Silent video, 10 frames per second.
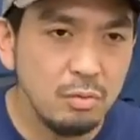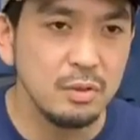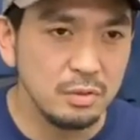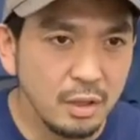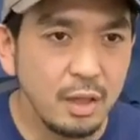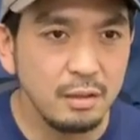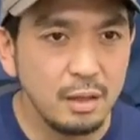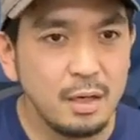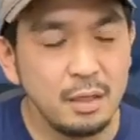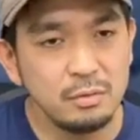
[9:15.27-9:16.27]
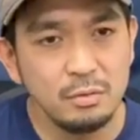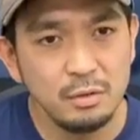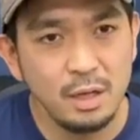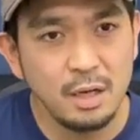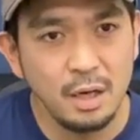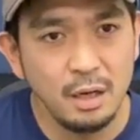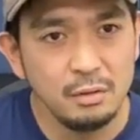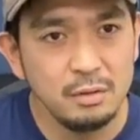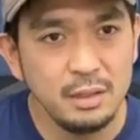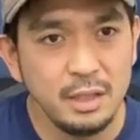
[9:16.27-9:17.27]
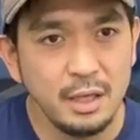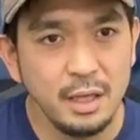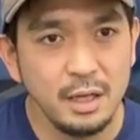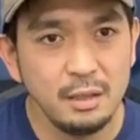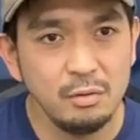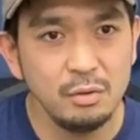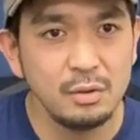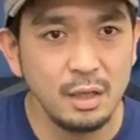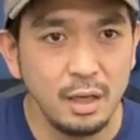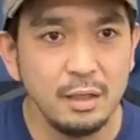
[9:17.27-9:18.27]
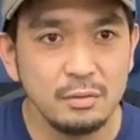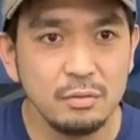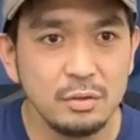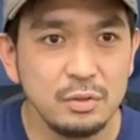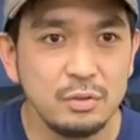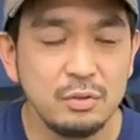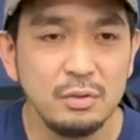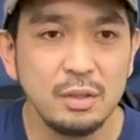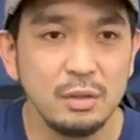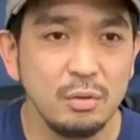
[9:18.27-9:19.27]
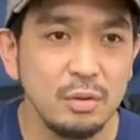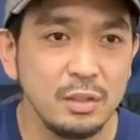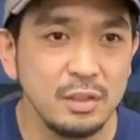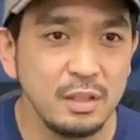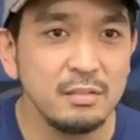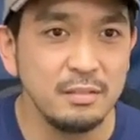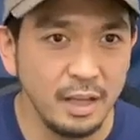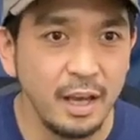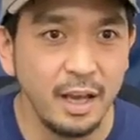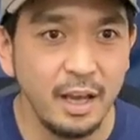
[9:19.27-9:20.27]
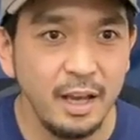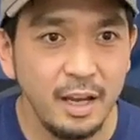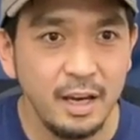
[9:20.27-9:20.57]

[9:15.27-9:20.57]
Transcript: うですね、だからそのなんか売り上げがどうだ、その指数がどうだじゃなくて、